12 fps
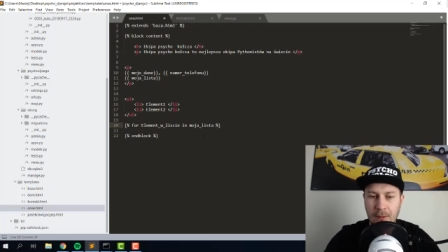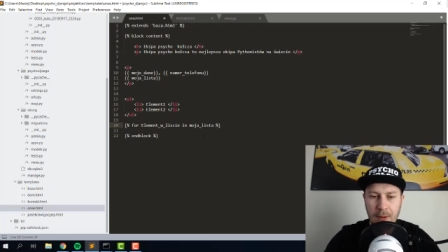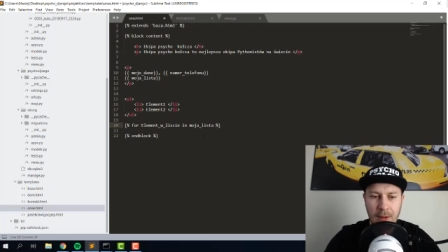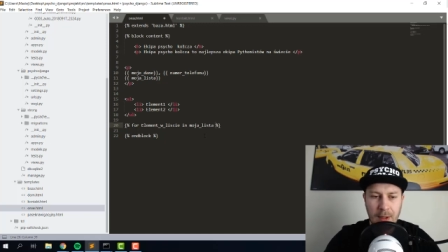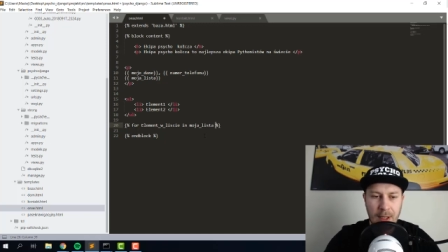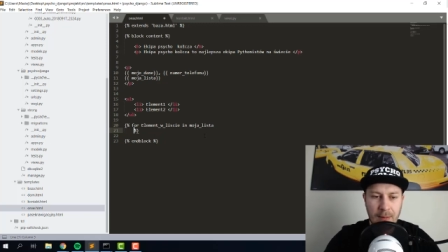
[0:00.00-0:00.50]

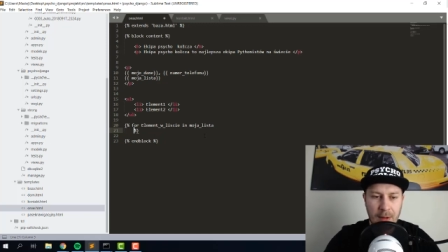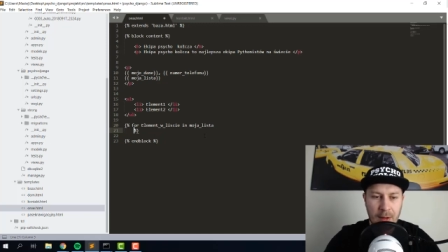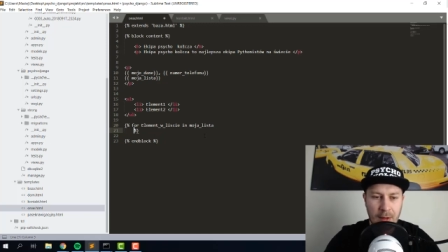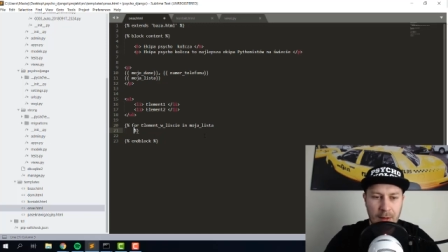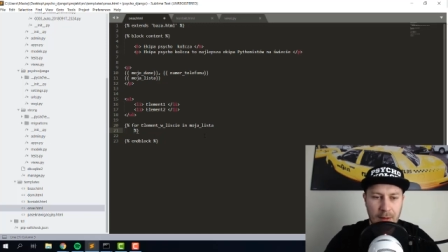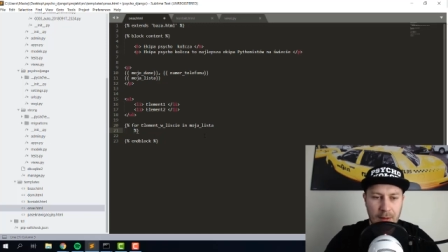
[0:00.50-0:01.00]
No i
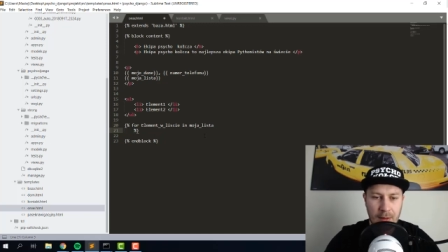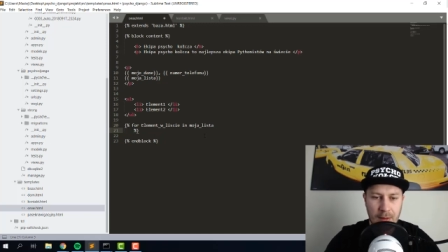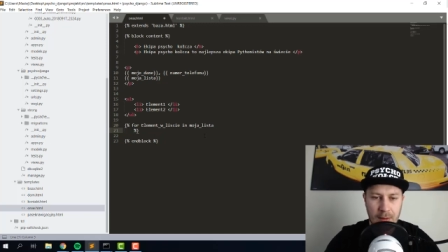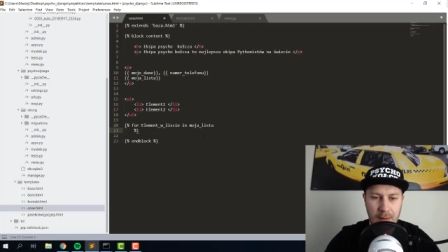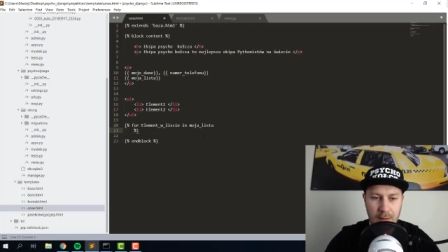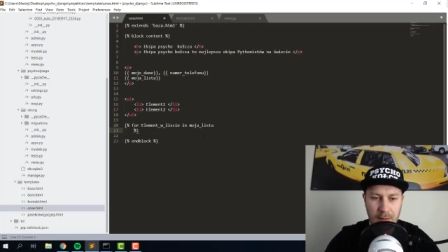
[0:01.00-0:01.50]
dajemy.
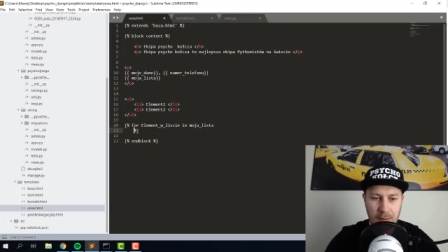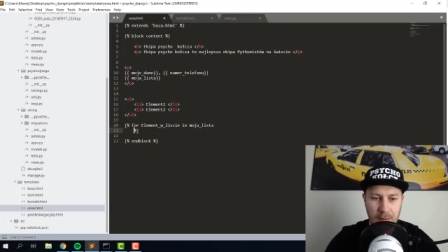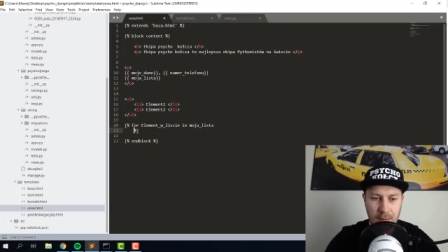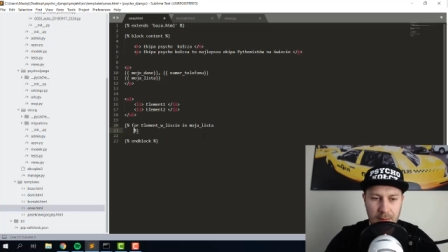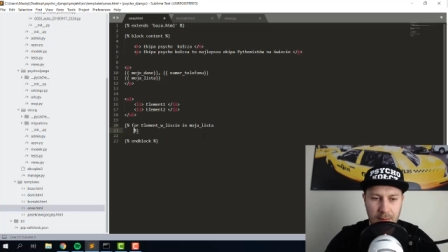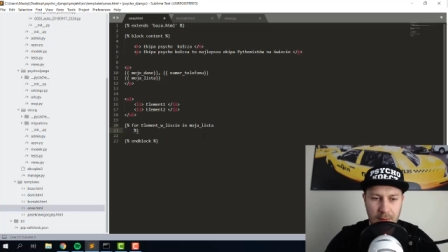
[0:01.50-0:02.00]

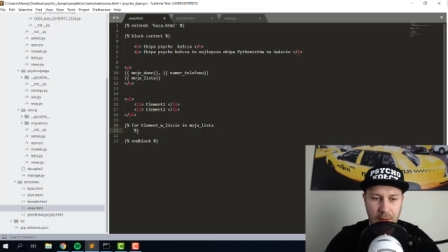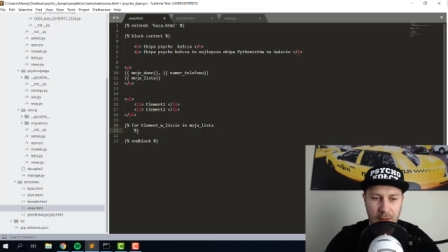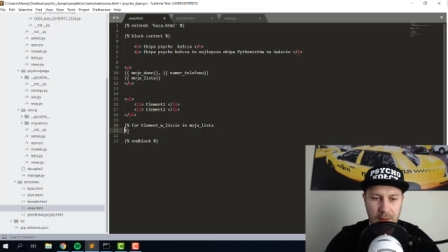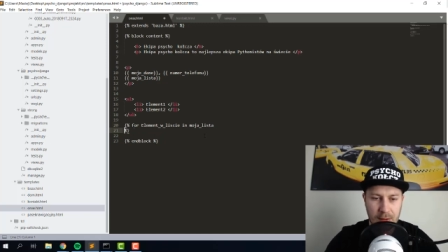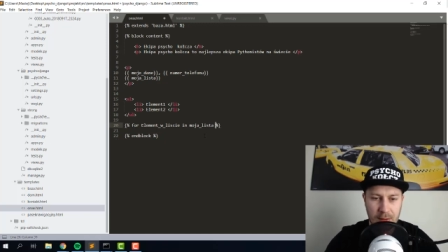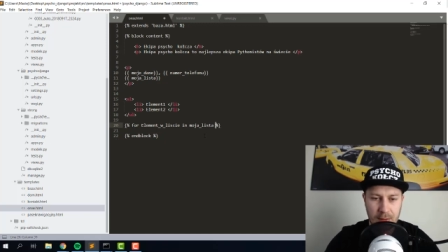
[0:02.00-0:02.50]

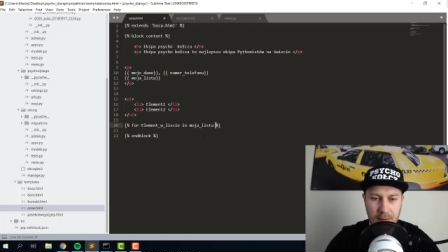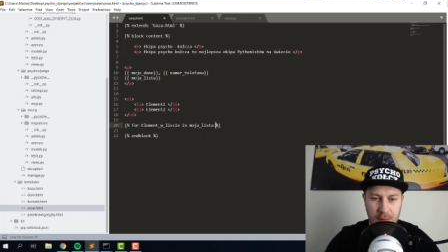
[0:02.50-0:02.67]
Zaraz.